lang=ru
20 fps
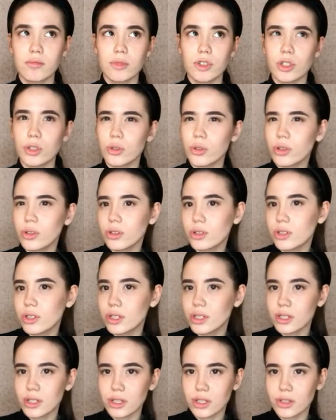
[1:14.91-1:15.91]
Что это за
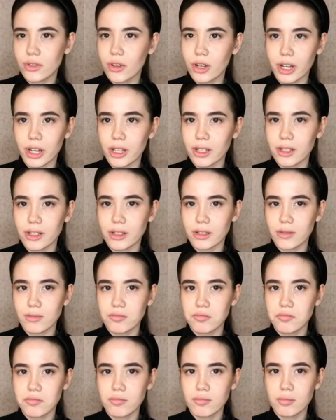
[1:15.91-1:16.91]
стихотворение?
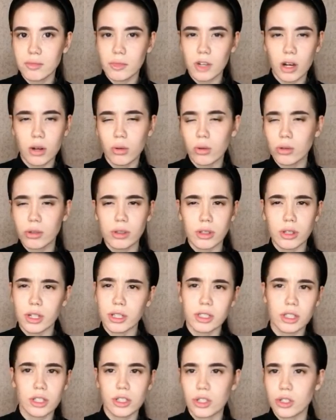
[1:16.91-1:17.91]
Какой-то
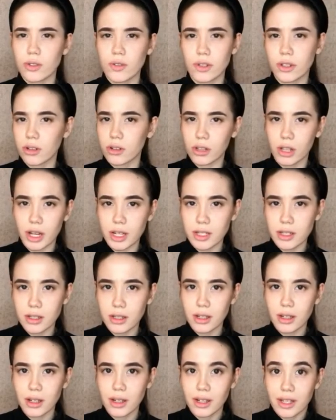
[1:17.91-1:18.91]
отечественный классик?
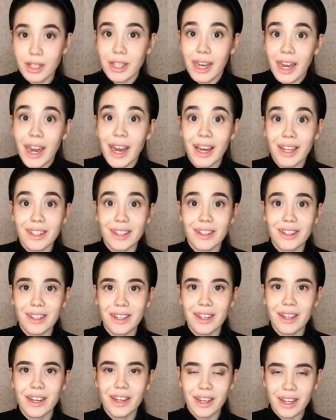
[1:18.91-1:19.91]
Нет,
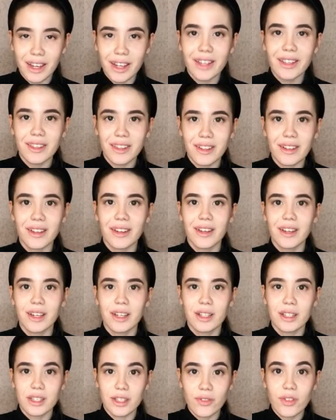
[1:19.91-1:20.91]
это
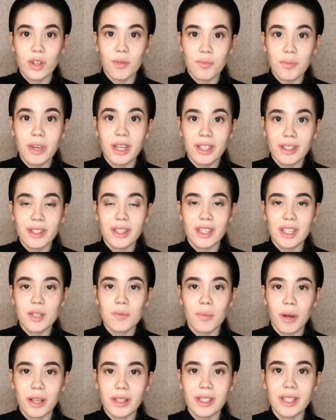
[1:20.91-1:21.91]
современный
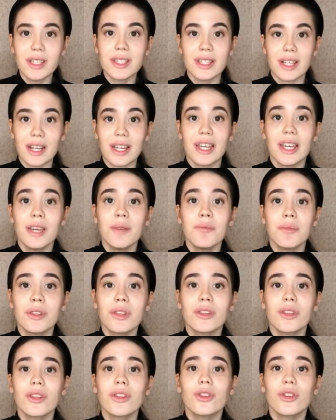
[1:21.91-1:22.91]
исполнитель,
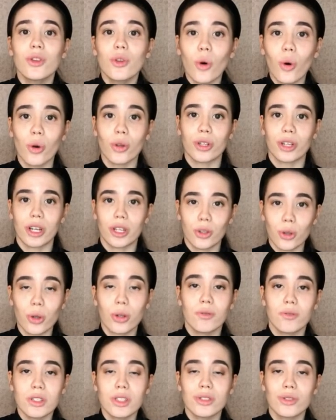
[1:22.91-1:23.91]
именно тот,
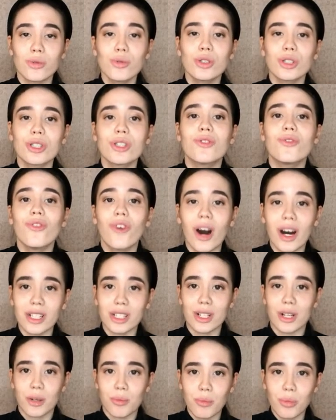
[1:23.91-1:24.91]
которого слушает ваш
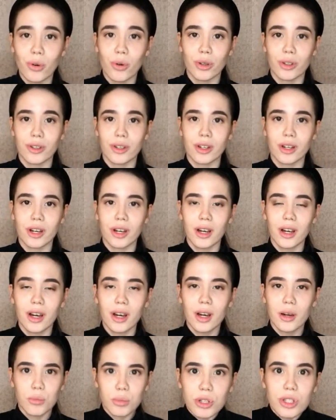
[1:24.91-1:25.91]
ребенок –
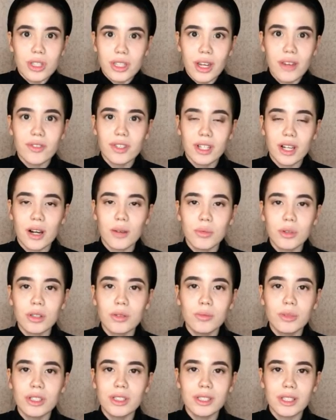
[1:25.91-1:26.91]
Представьте, как было
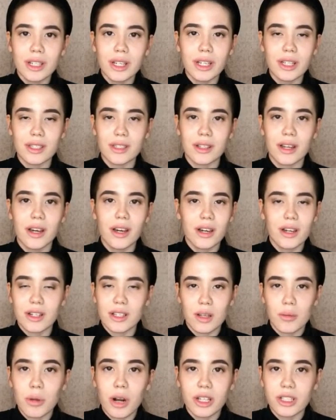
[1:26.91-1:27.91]
бы интересно
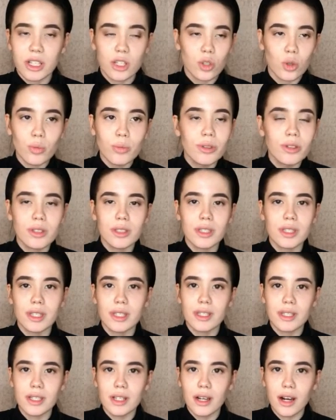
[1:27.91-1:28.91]
разобрать особенности
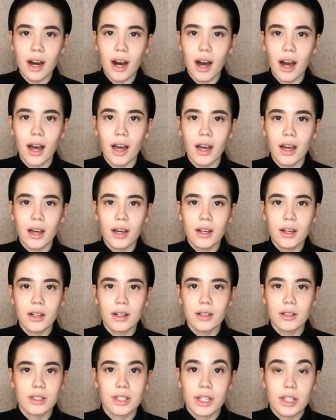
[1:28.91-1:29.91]
языка,
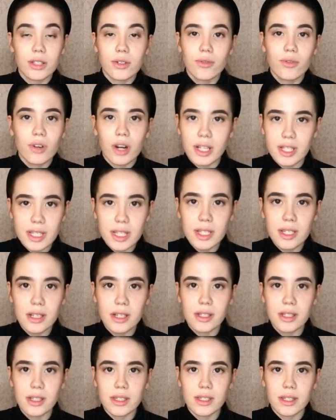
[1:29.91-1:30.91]
э, средства
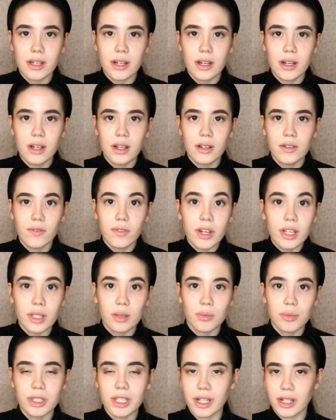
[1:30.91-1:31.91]
выразительности в
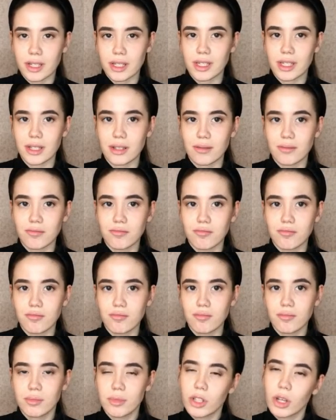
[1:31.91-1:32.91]
этом тексте.
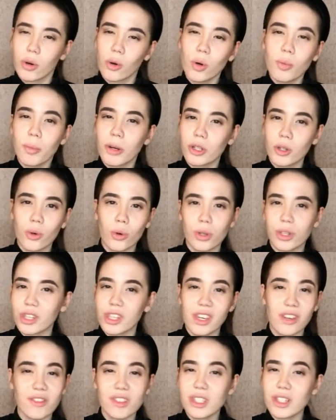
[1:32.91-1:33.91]
Такой подход
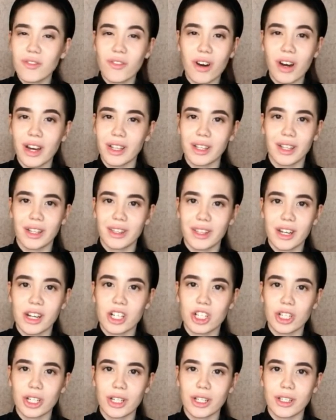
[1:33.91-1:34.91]
не вызывает
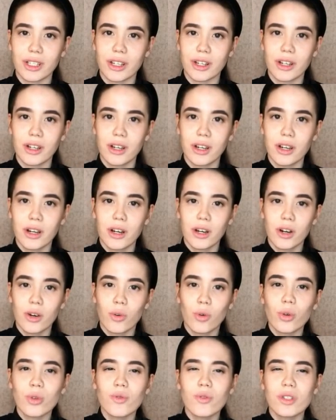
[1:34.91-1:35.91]
отторжения,
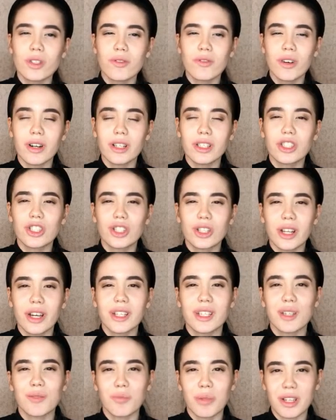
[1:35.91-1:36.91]
он вызывает
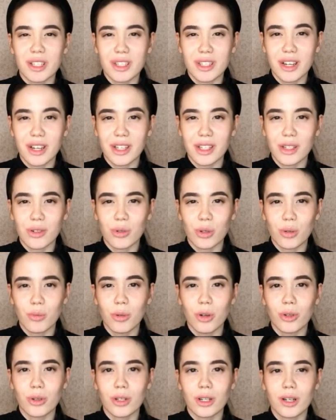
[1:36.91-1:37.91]
желание познания у
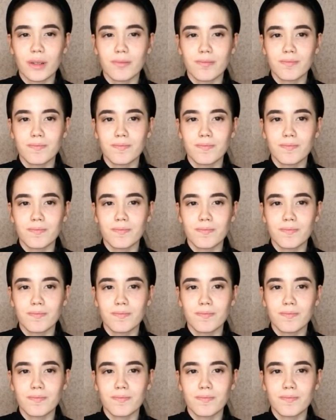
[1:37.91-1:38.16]
ребенка.